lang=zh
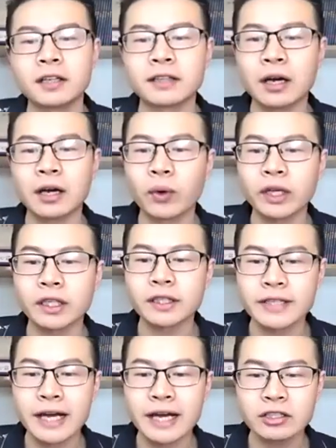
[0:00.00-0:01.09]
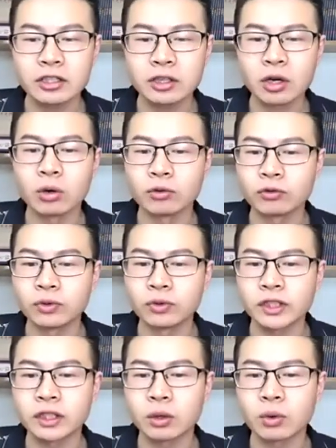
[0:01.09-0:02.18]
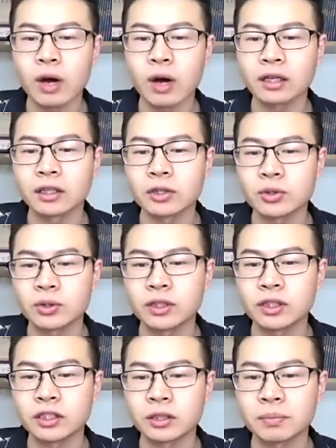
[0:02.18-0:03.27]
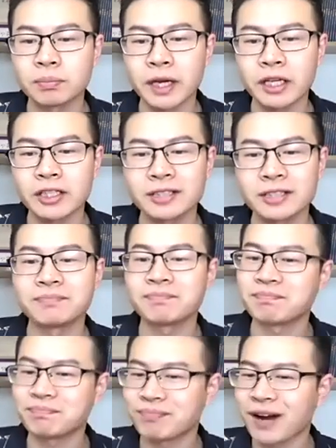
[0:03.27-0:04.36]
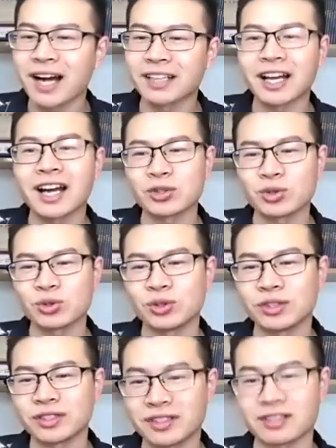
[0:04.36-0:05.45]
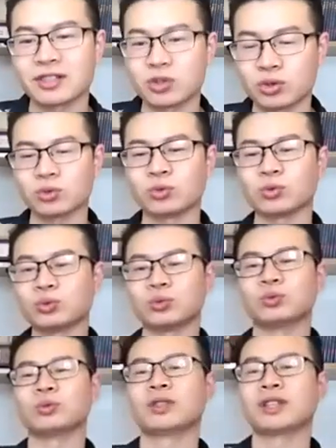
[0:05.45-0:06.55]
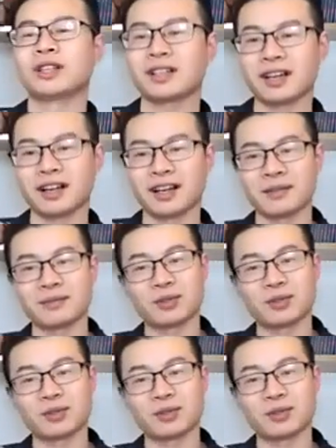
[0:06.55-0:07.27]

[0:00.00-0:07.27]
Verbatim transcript: 那位于菜市口附近的广和居呢，是北京八大居之属，啊，